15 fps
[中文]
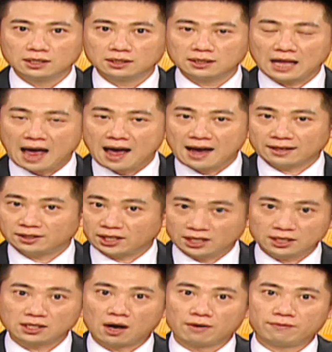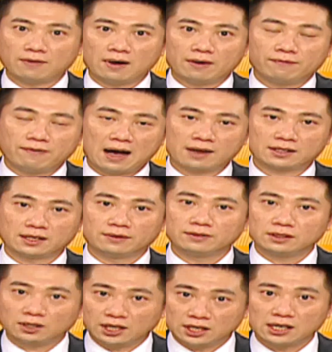它还提早发发生，
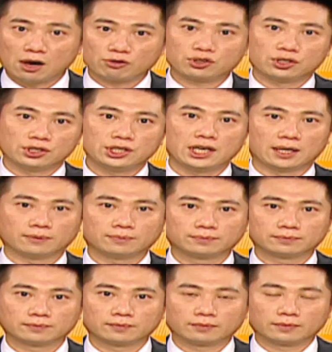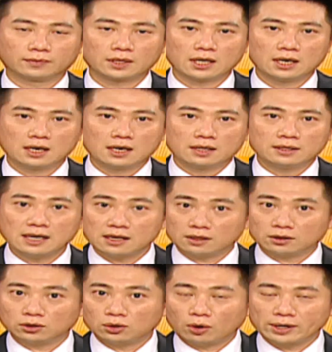提早实现。那
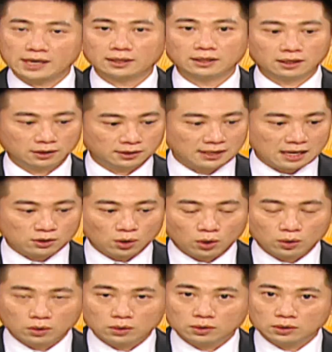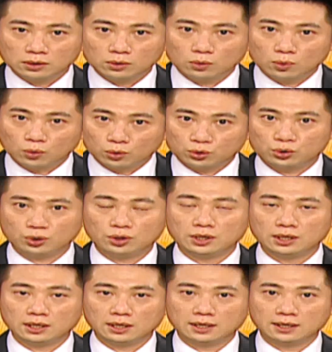同样的，再从五 G，
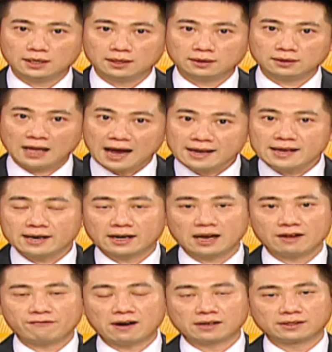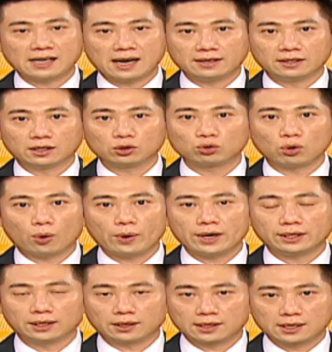它也可以放在呢所谓
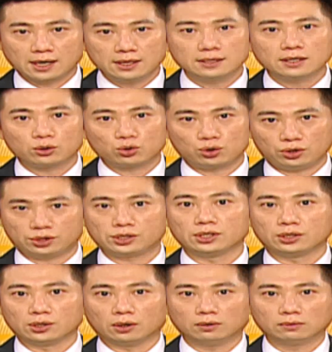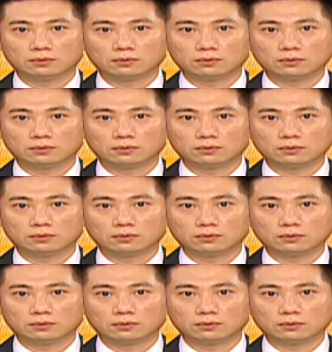的跟着趋势走。